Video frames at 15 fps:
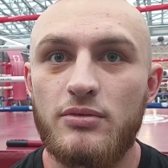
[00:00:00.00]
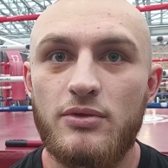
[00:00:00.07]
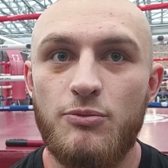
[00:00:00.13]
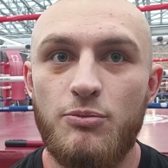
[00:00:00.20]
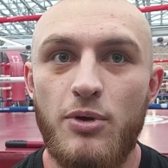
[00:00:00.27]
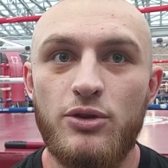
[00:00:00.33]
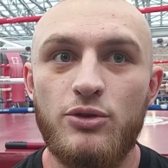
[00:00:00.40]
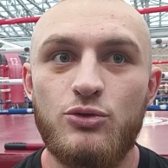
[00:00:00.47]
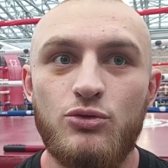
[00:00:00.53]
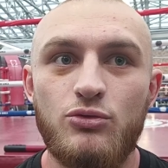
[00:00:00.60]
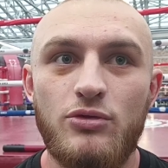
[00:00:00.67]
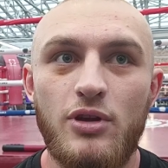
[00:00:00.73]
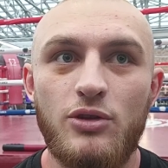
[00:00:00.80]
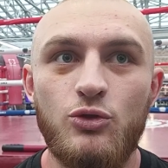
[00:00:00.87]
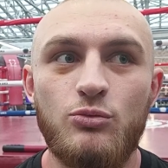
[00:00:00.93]
в пятницу.
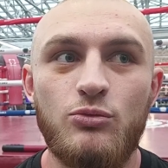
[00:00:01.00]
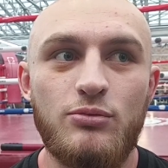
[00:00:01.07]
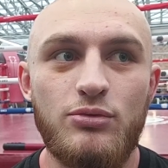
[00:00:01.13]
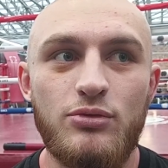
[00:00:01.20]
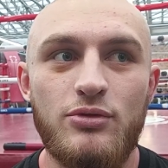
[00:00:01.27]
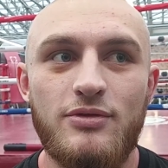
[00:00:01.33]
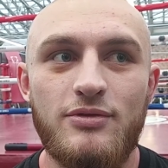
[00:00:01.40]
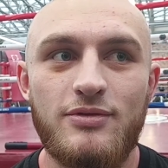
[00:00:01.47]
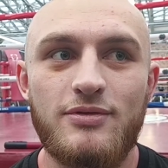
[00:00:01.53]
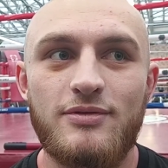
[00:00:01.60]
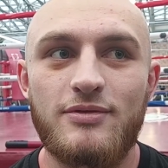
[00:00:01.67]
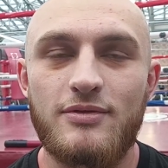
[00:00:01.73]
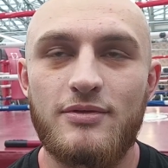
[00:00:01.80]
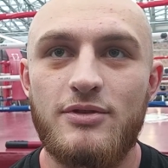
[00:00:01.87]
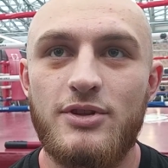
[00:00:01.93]
Я думаю, будет
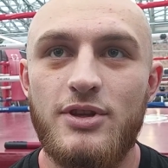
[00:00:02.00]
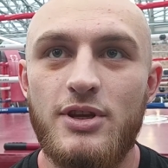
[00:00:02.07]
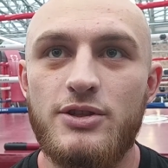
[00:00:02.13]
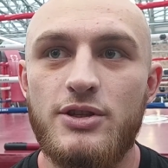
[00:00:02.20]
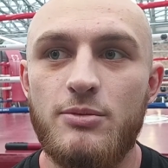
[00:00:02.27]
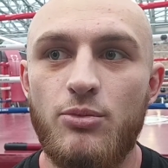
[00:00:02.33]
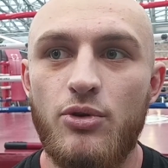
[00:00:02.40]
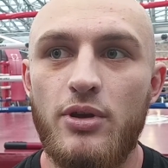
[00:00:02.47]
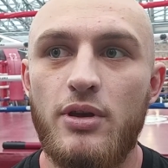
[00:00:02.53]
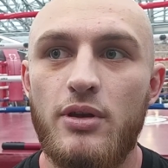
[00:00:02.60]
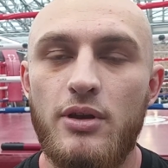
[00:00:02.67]
интересный бой,